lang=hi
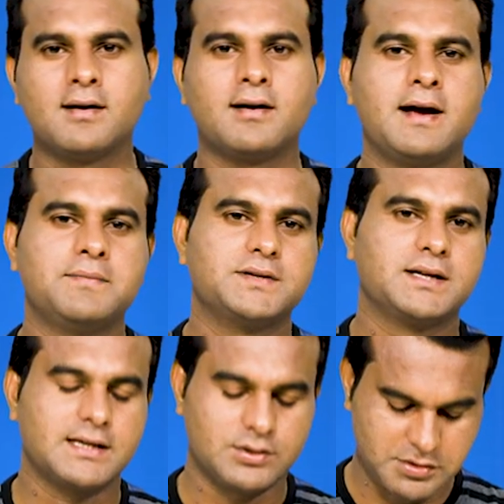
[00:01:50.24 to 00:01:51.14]
ख़राब
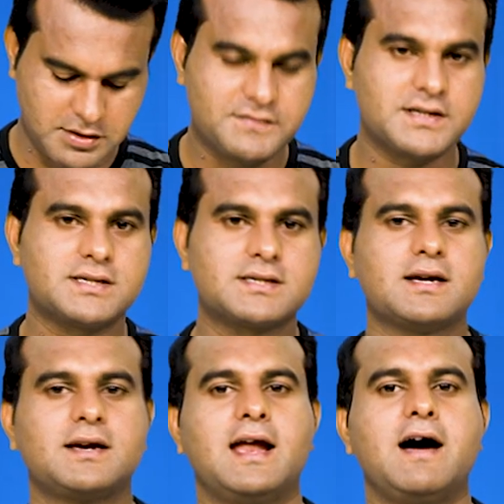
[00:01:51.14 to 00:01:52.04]
जाता है तो चीफ जस्टिस
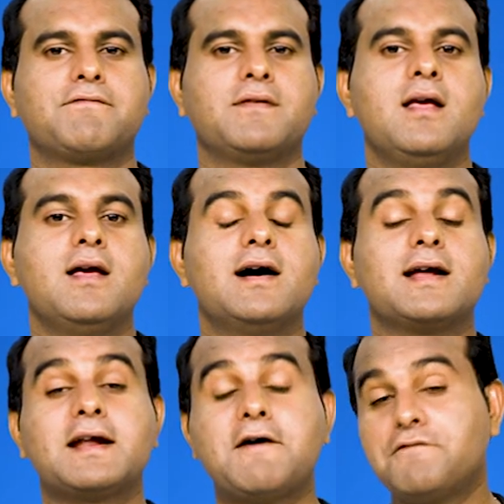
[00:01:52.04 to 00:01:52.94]
के ख़िलाफ़
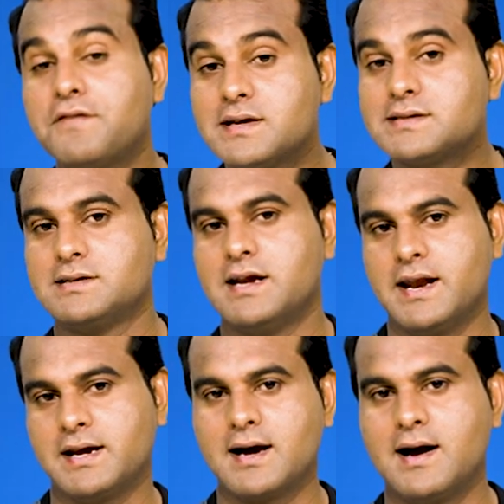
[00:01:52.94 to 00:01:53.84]
रेफरेंस
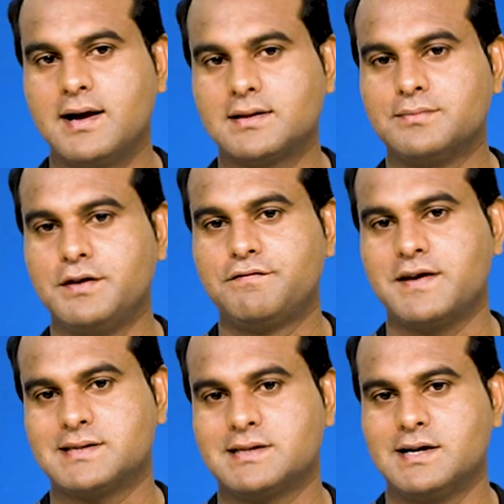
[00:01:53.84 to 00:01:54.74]
लाने का हतमी
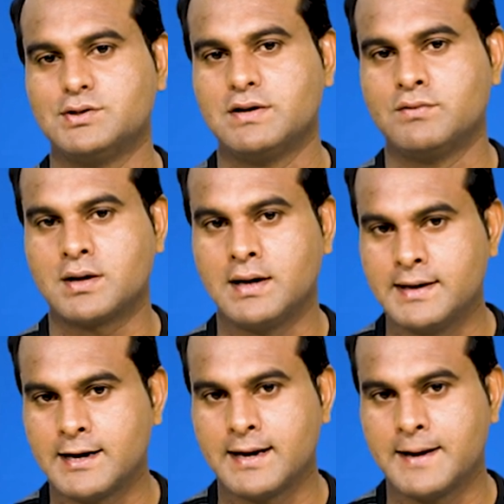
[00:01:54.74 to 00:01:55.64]
फ़ैसला जो है वो कर
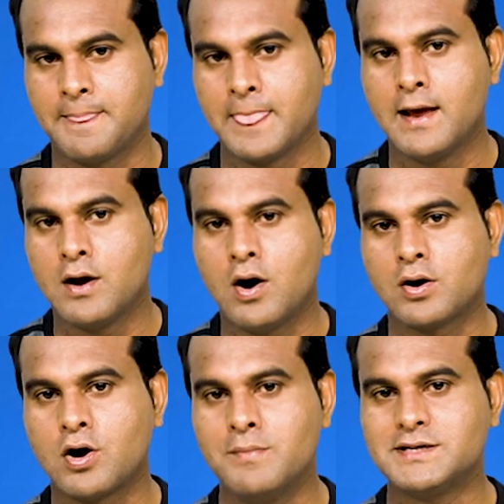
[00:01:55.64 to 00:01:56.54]
लिया गया है और
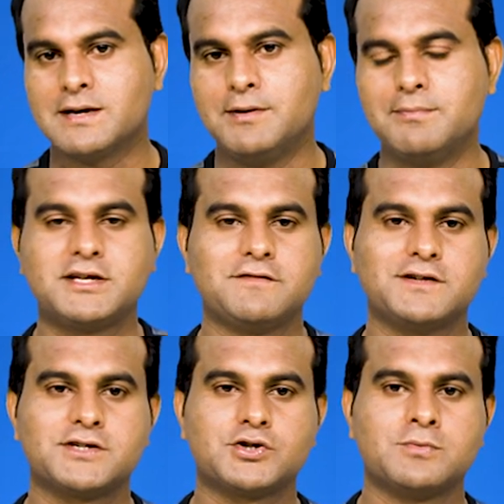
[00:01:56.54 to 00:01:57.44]
कौमी असम्बली में चीफ
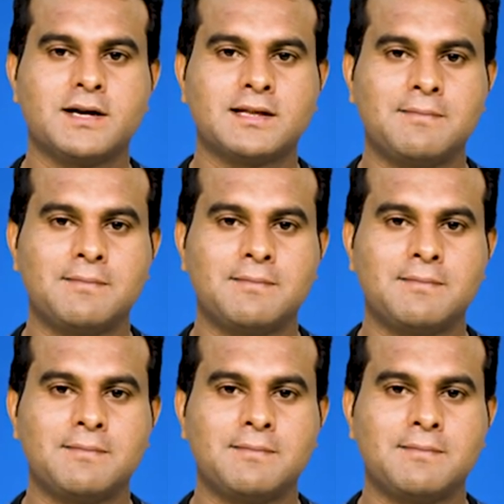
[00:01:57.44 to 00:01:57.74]
जस्टिस उमर